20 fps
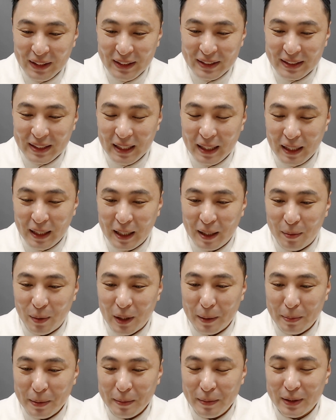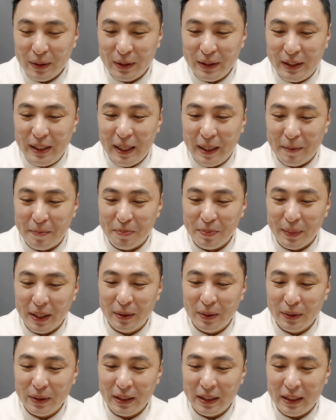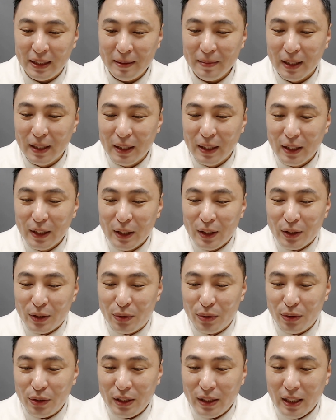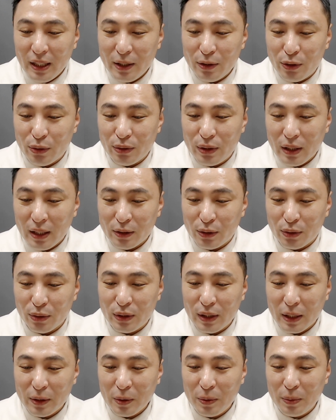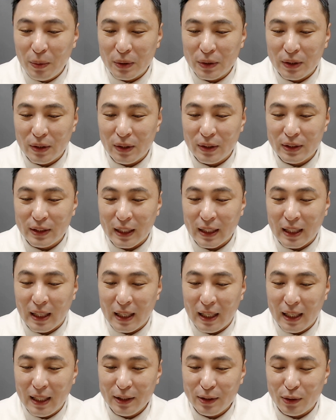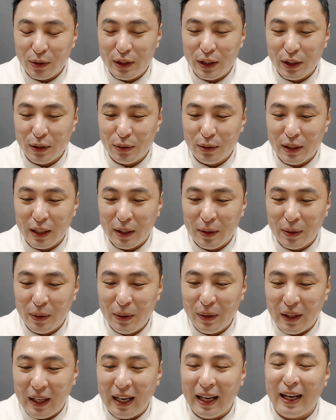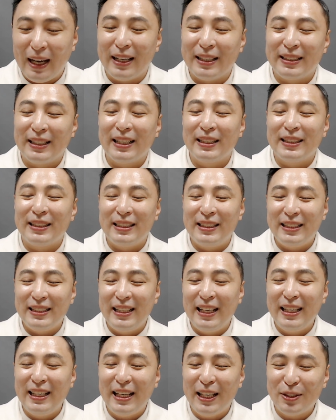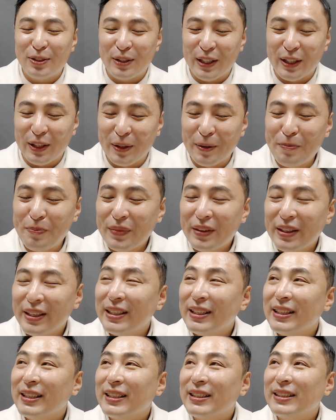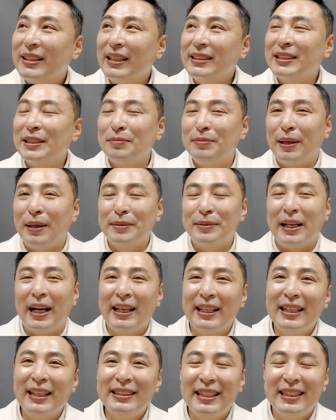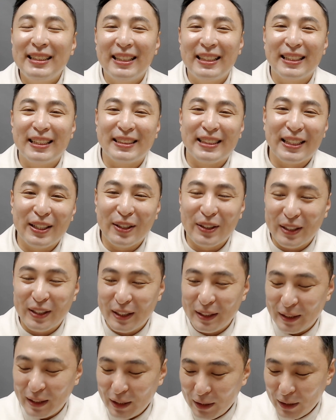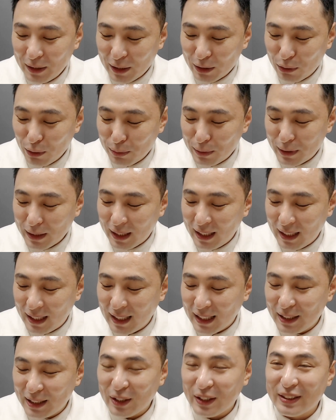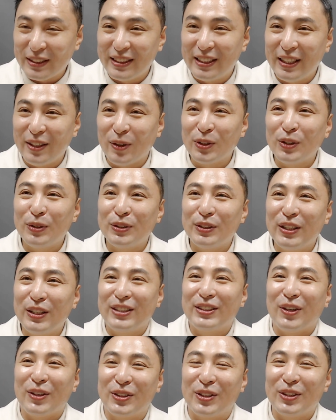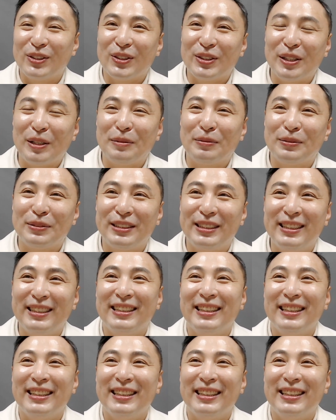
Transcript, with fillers: 자, 보라빛 미소님, 멘토님, 주식의 주자, 주자도 모르던 제가 주식 투자로, 아, 내가 이제 이 얘기 해줄게요. 그, 하, 지금 방금 내가 하나은행 얘기했잖아요. 그 수업 시간에 얘기한 적 있는데 어떤, 어떤 여자분이,